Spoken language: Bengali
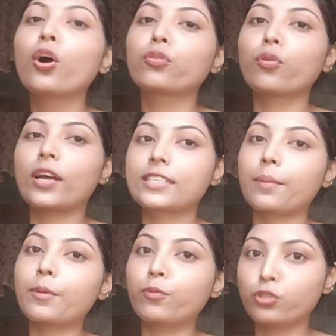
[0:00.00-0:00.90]
তো আজকে
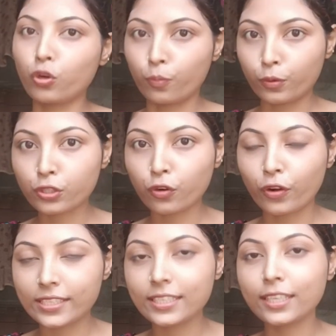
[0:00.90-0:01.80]
আমি পুজোর উপোস
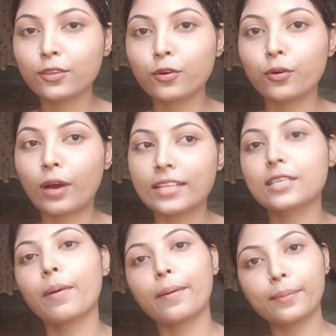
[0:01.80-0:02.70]
করেছি তো
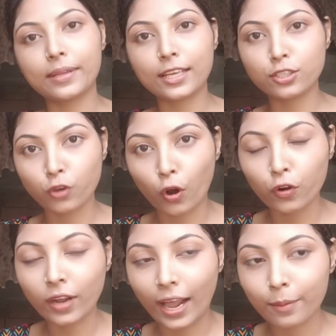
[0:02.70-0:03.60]
আজকে বাবার মাথায়
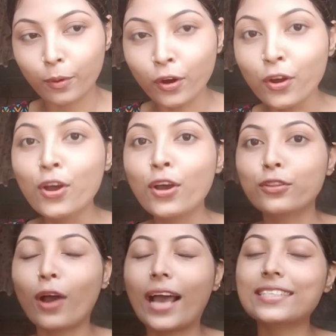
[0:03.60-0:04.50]
জলও ঢালবো
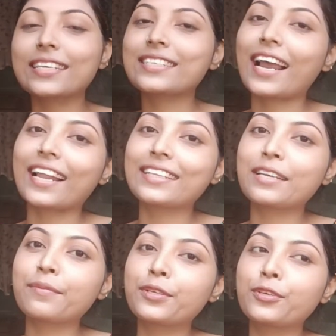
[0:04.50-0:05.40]
তো আজকে সারা
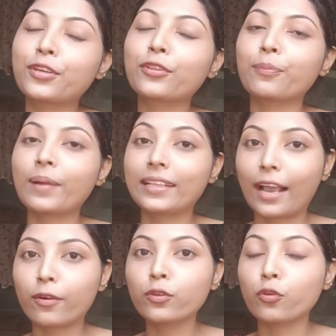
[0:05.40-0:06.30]
দিনের ভিডিওটা তোমরা
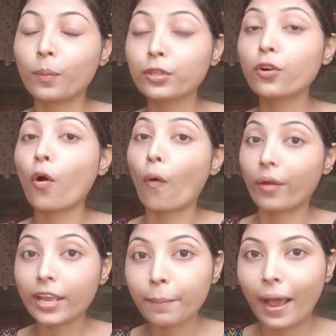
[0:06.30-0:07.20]
দেখো তোমাদেরও
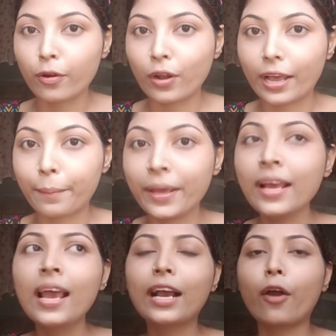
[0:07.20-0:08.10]
অনেক ভালো লাগবে
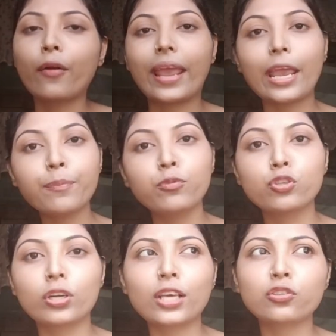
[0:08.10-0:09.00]
কারণ এই
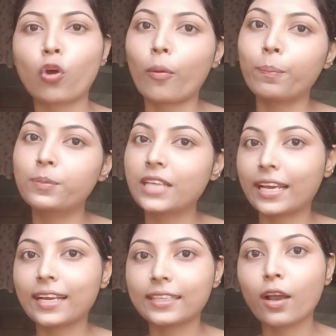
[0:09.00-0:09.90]
পুজোটা সব
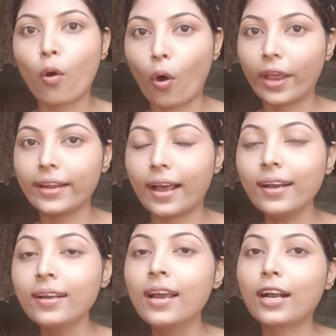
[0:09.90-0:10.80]
জায়গাতে হয় না
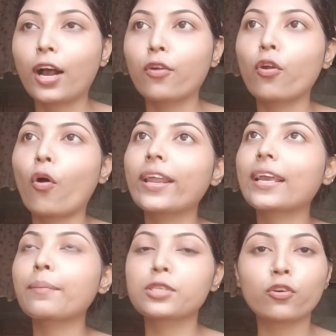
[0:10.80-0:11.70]
কারণ
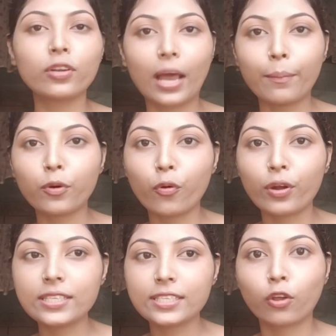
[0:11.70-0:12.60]
অনেকে আমি যখন নাম
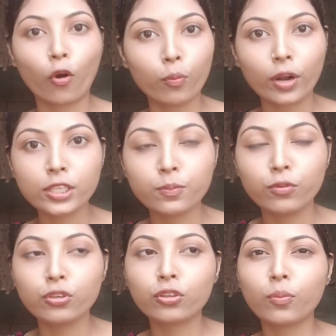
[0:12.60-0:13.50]
করি যে ধর্মরাজ
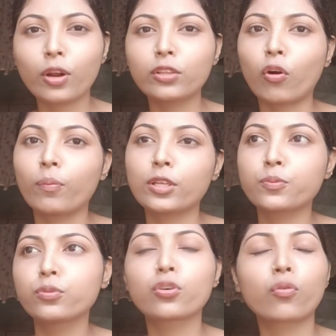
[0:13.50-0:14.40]
পুজো তো বলে ধর্মরাজ
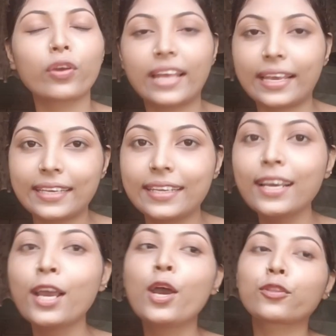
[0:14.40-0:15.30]
পুজো কই দেখিনি
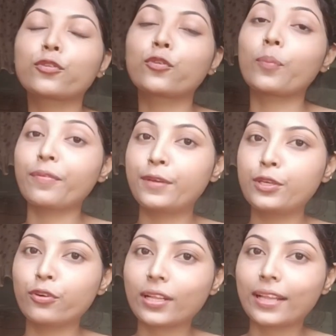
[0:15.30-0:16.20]
তো তো তোমরা
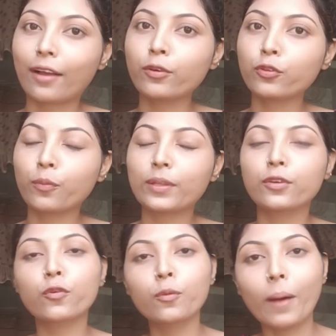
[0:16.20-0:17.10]
ভিডিওটা দেখো
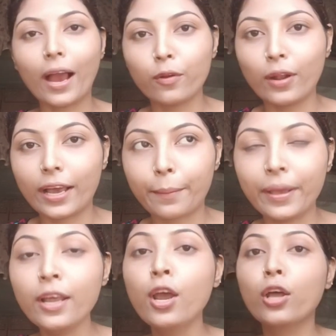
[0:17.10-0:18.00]
তোমাদেরও খুব ভালো
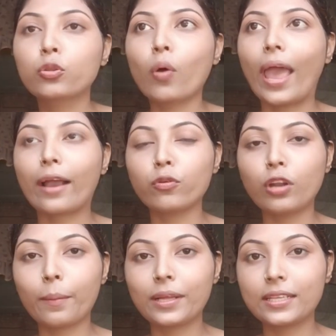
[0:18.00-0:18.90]
লাগবে তো এখন
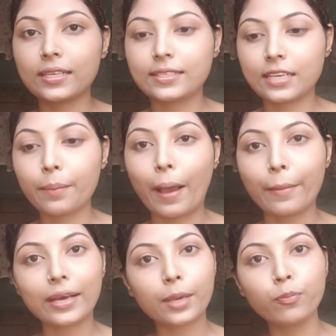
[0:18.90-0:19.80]
আমাদের যে
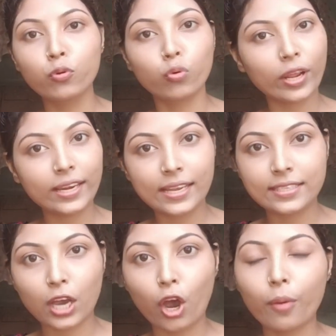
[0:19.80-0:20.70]
বাবাকে পুকুরে নিয়ে
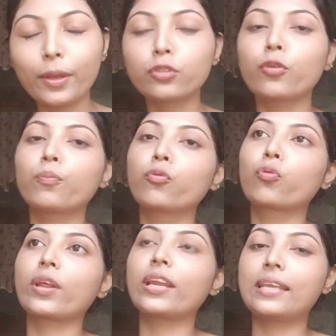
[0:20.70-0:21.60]
যাওয়া হবে তো
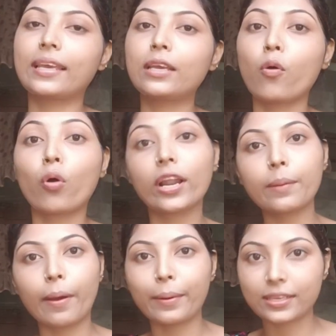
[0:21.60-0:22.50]
পুকুরে নিয়ে গিয়ে ওখানে
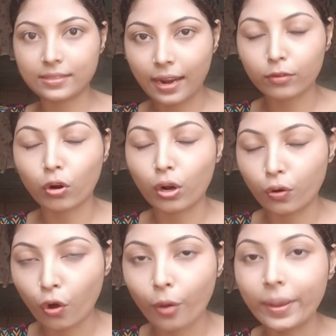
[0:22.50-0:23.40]
বাবাকে স্নান
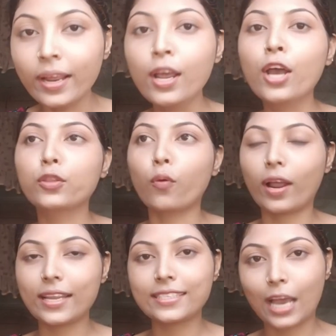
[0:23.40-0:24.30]
করানো হবে তো
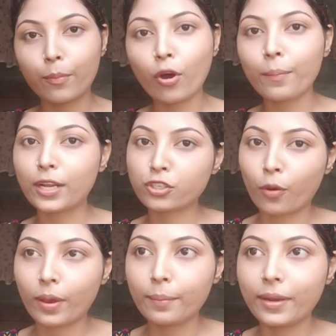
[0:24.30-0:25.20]
ওখানে যাব আমরা
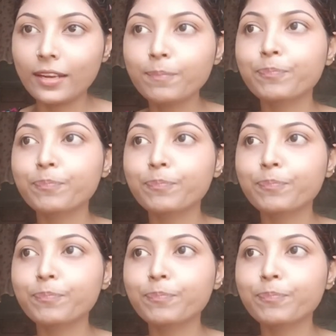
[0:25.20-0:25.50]
সবাই মিলে